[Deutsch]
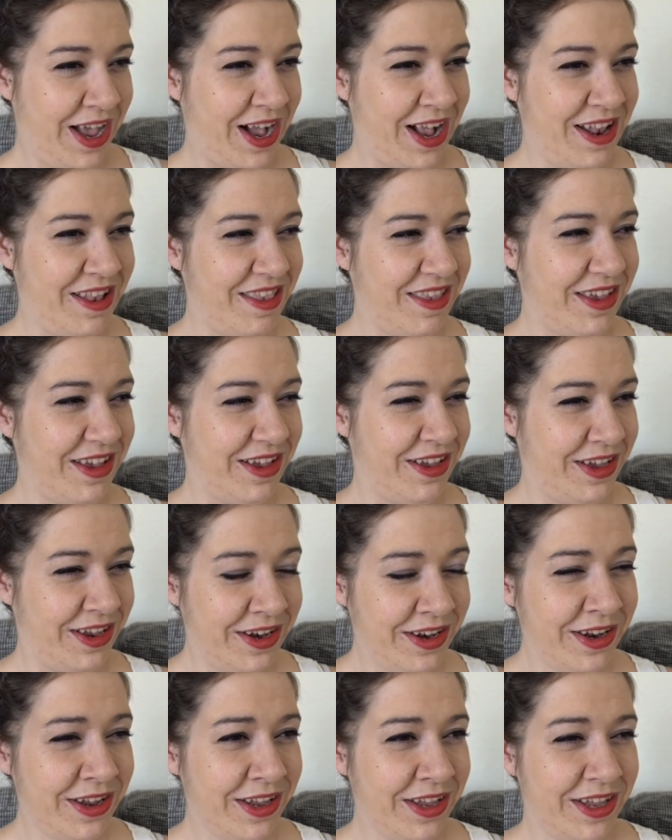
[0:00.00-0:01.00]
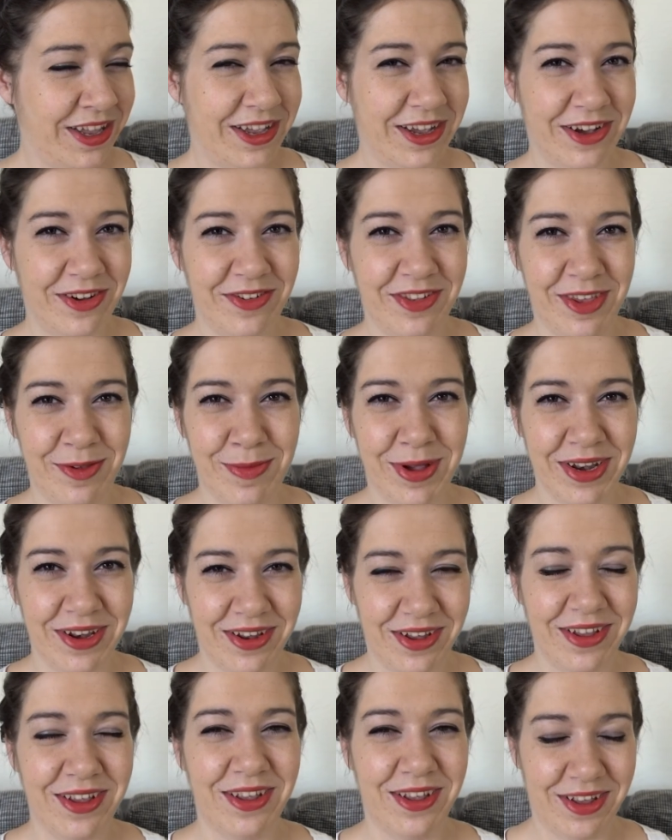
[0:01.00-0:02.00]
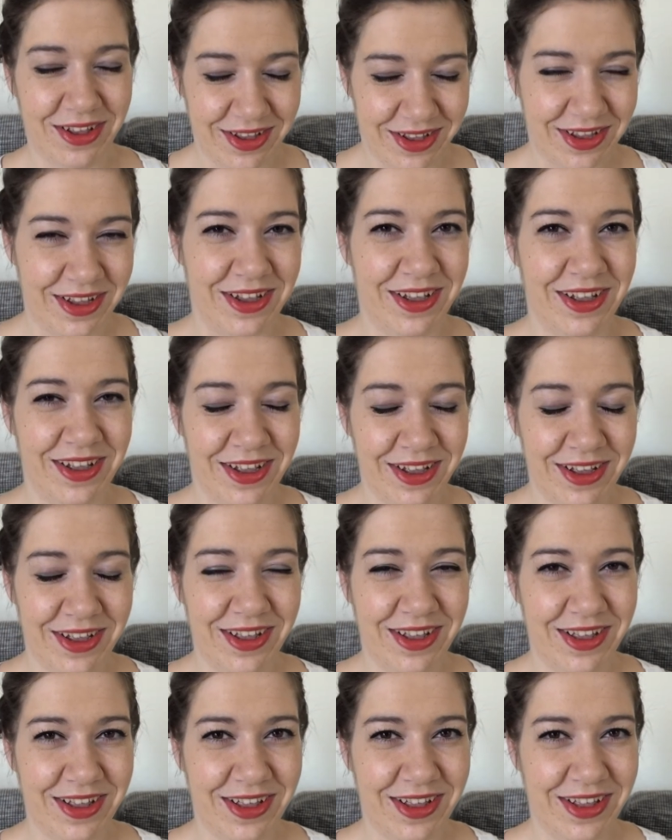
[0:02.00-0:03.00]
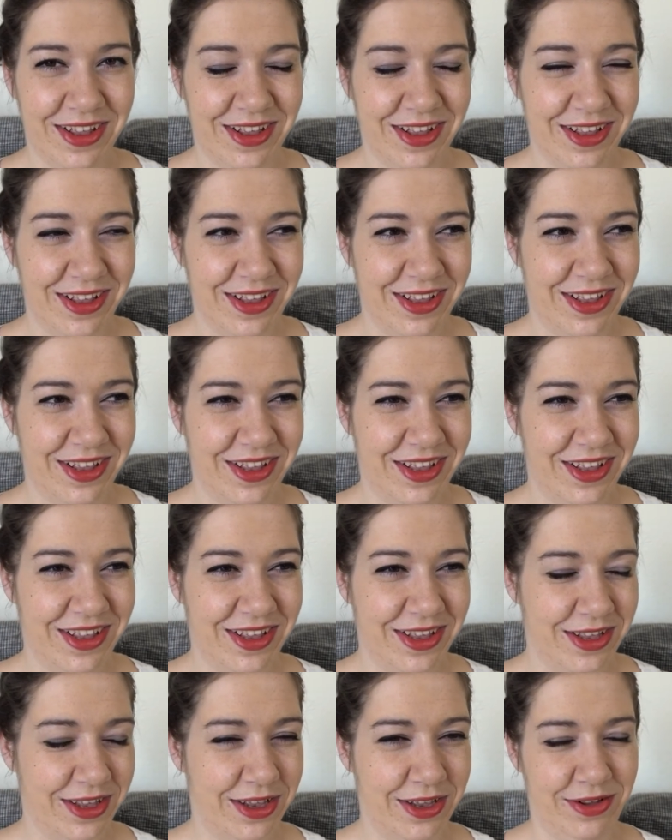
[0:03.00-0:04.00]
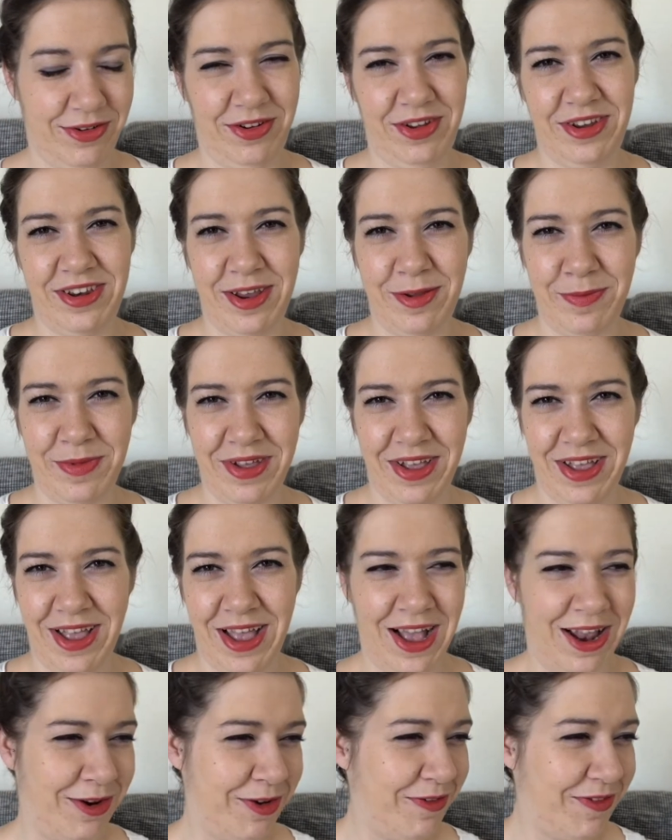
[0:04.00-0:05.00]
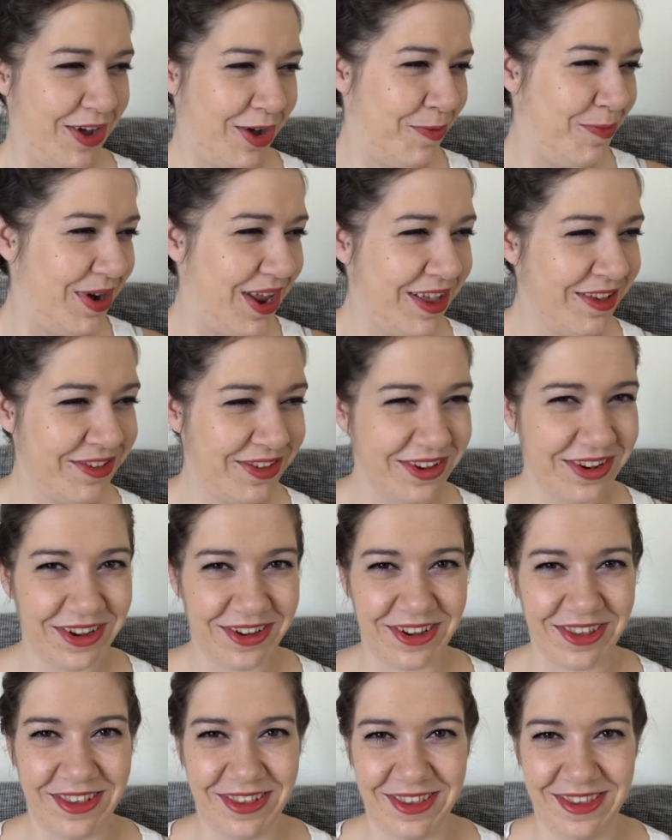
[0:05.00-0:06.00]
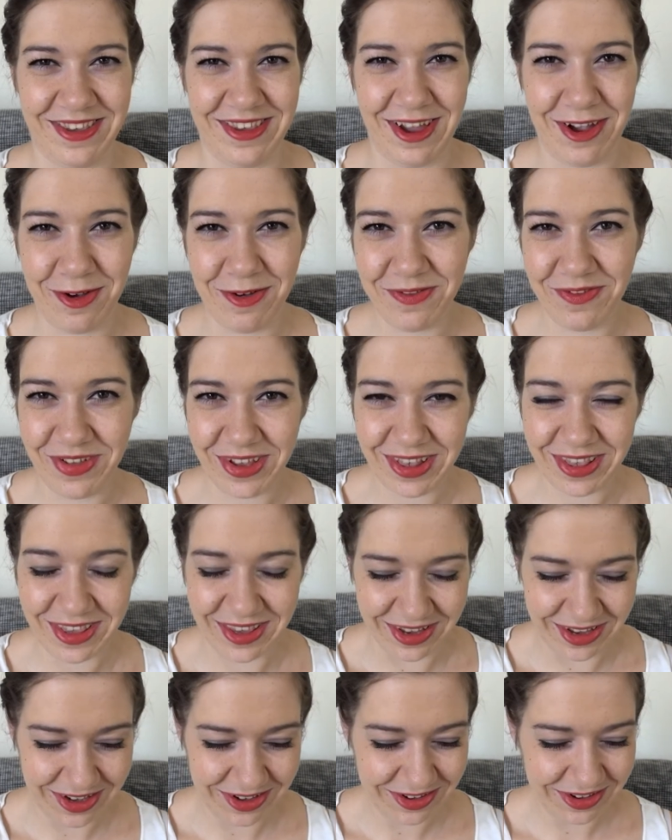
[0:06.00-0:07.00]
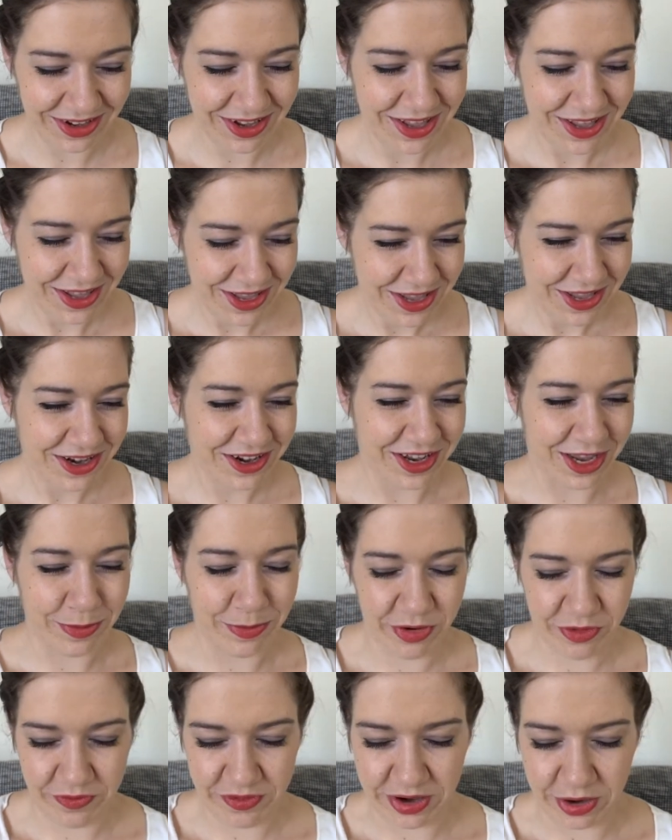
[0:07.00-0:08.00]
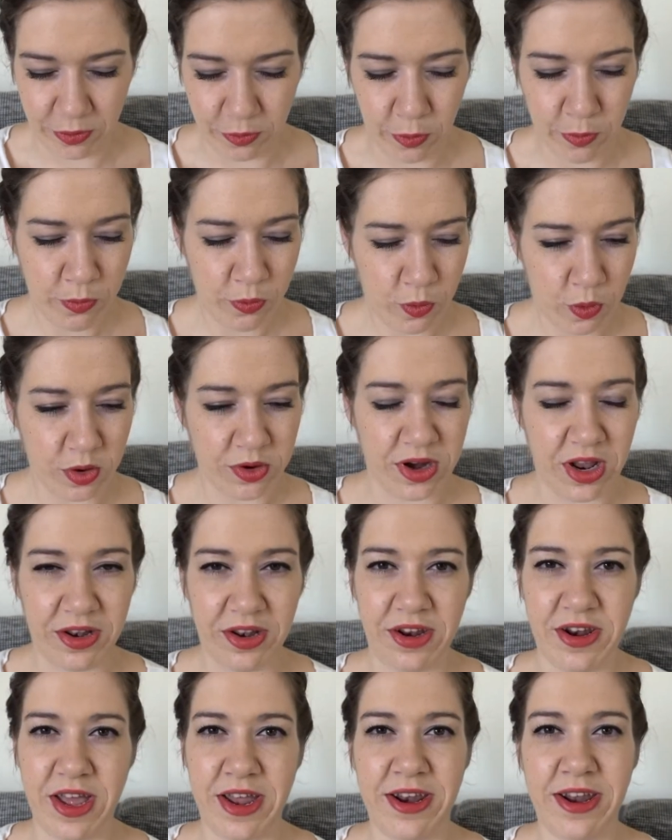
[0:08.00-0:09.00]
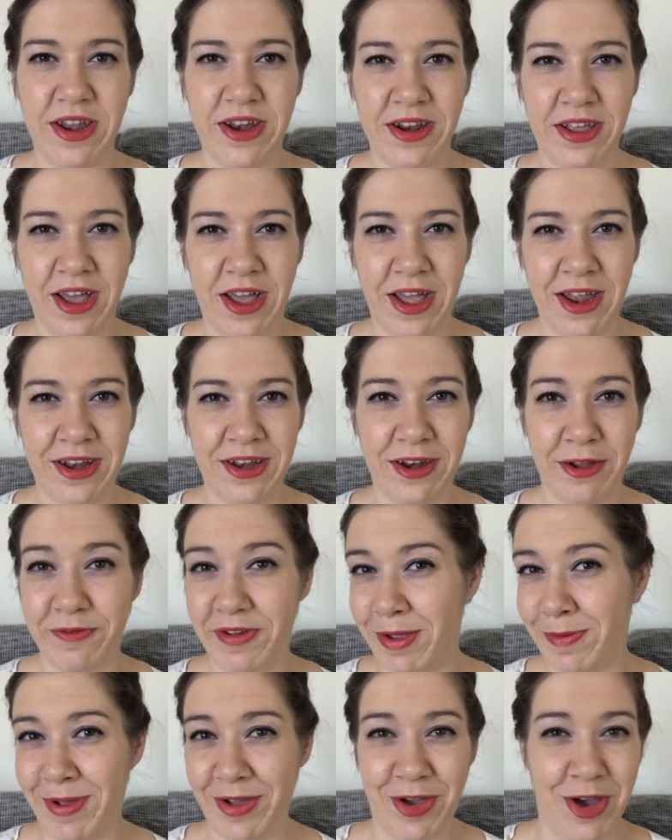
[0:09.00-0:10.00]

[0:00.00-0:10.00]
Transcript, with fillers: halte ihr hin und sie macht, aha. Und ich denke mir, hallo, warum lachst du nicht? Das ist sau witzig drehe mich wieder rum, gucke nach den anderen Karten. Auf einmal